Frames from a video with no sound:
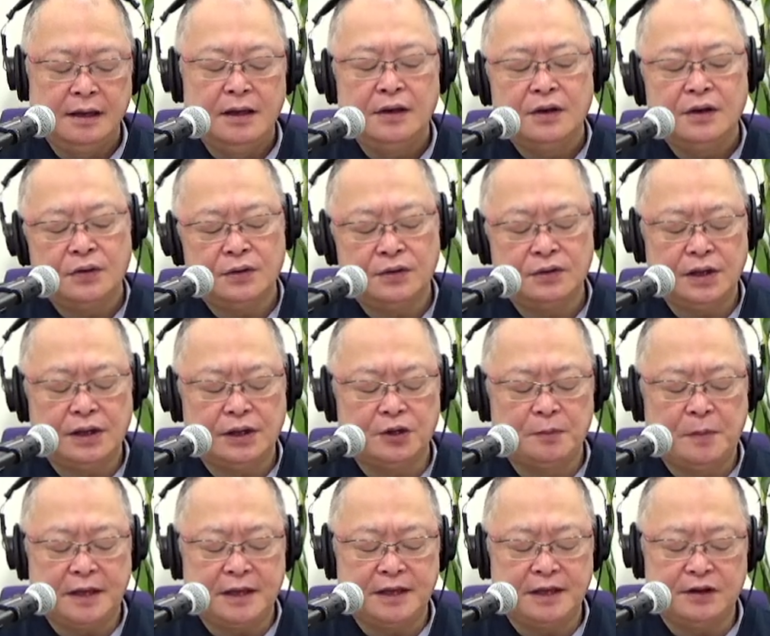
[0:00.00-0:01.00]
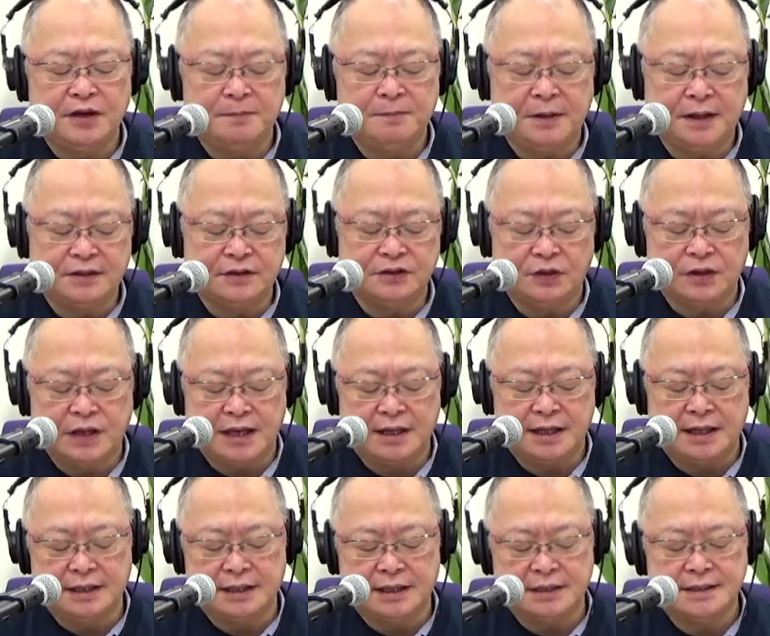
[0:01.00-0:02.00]
この他の北京オリンピックの結
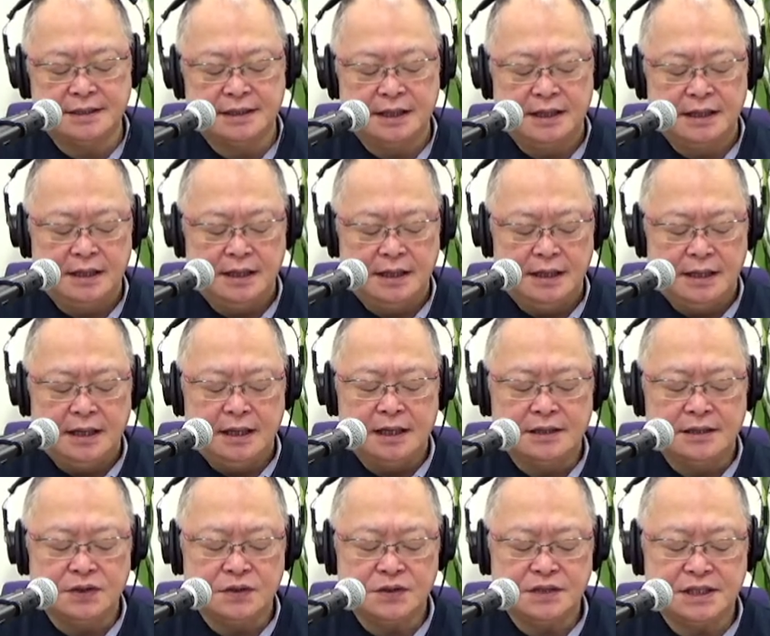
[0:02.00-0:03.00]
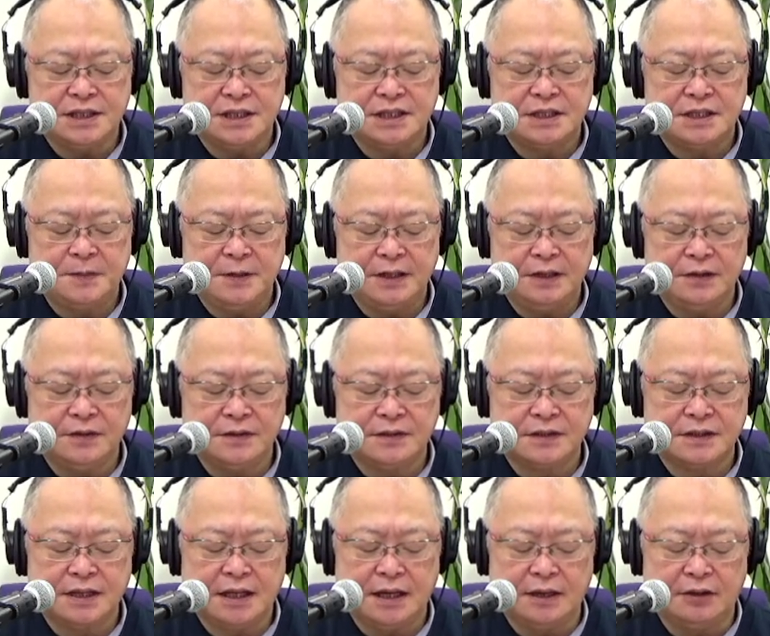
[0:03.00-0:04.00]
果です。女子
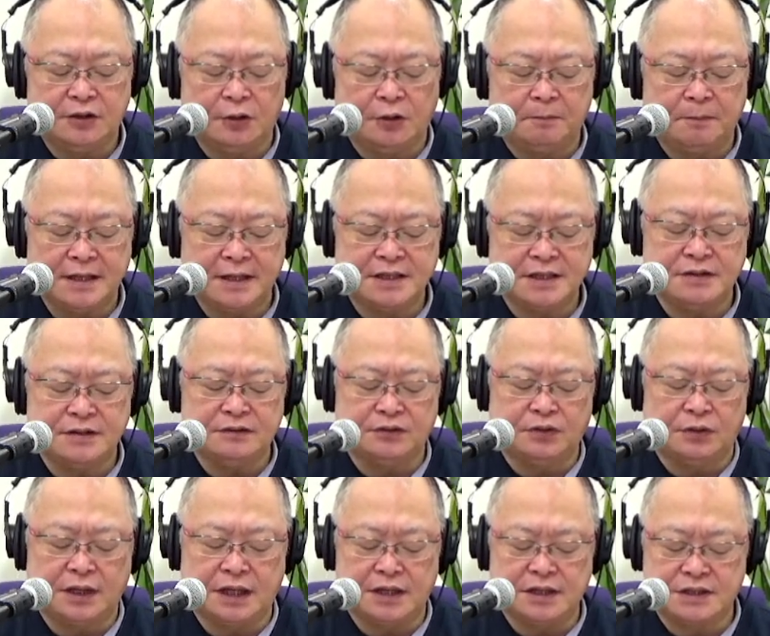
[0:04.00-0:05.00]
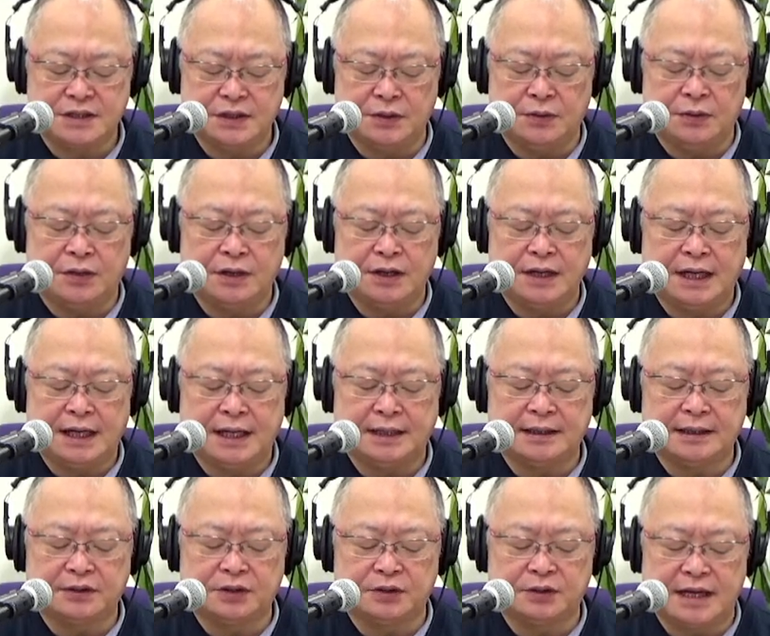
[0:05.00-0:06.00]
スピードスケートパシュート決勝、
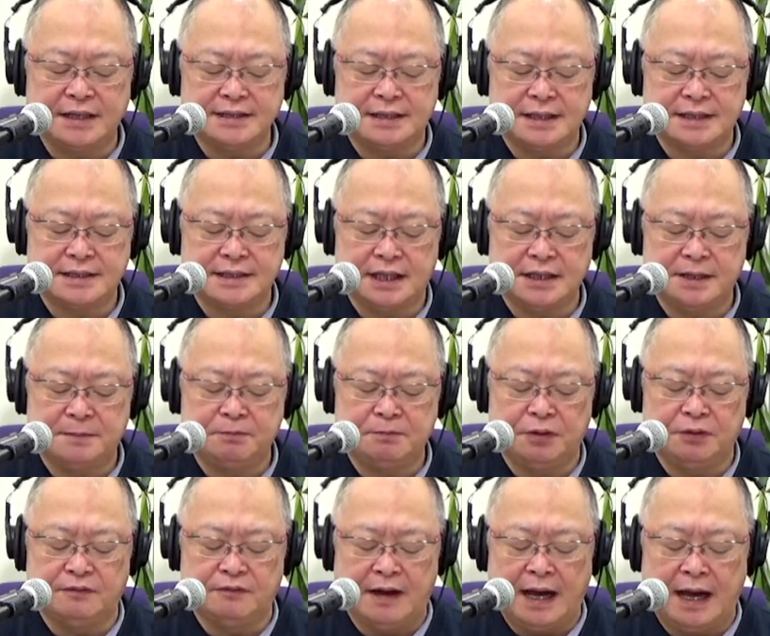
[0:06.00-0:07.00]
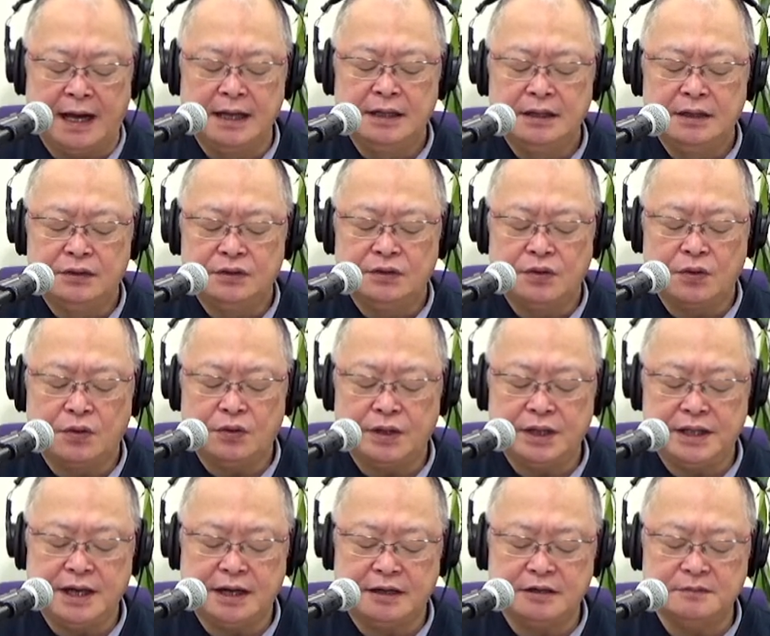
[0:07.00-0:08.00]
カナダと対戦した日本は残り
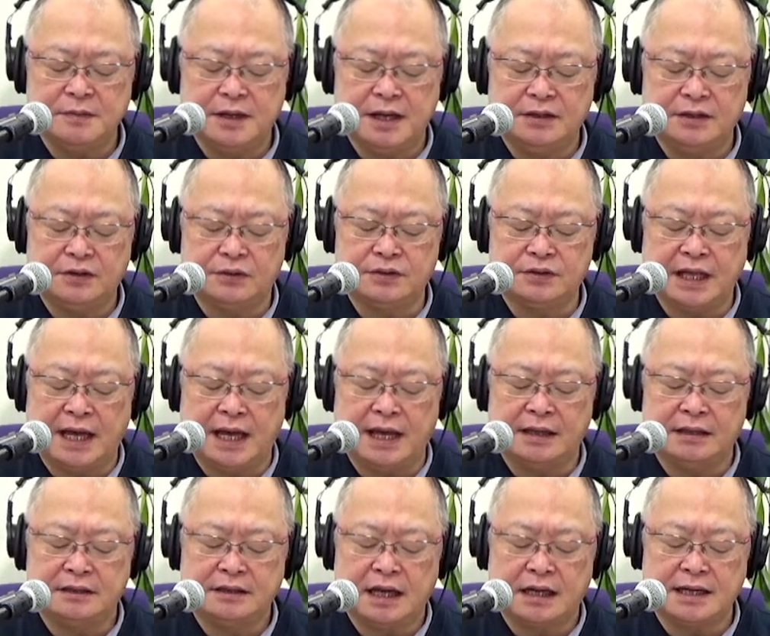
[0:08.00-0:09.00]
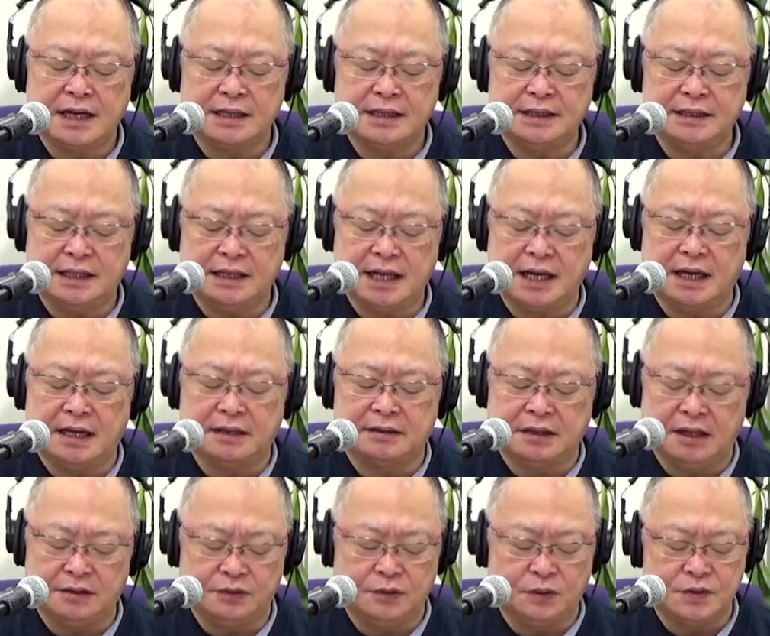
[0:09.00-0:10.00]
100m で高木菜那が
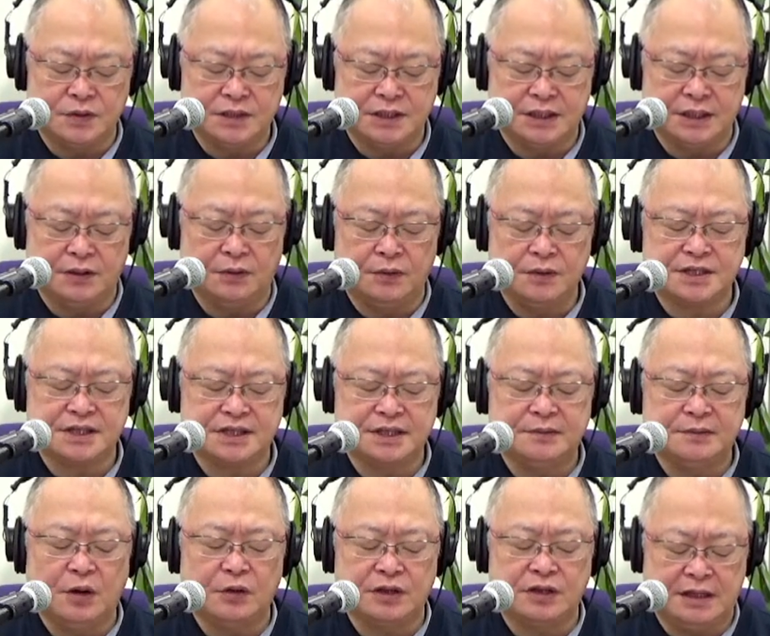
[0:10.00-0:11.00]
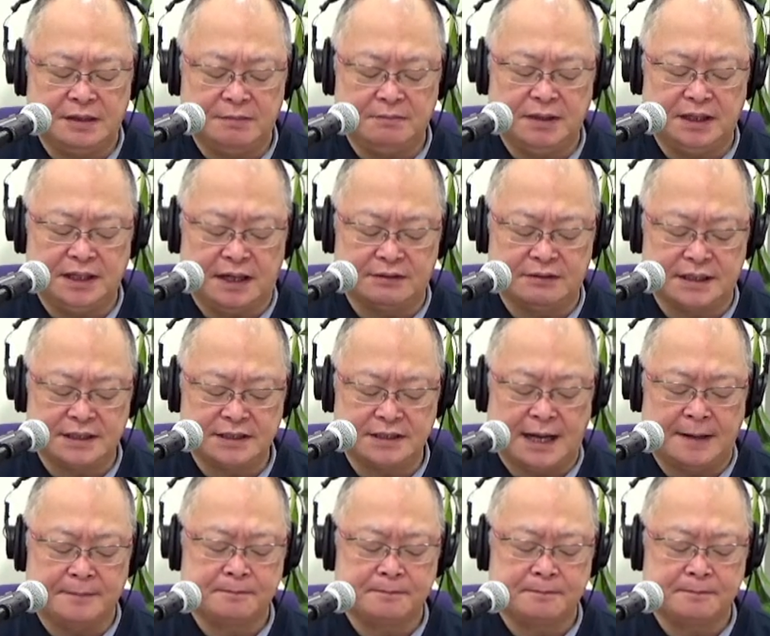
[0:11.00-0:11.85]
転倒し惜しくも銀メダルでした。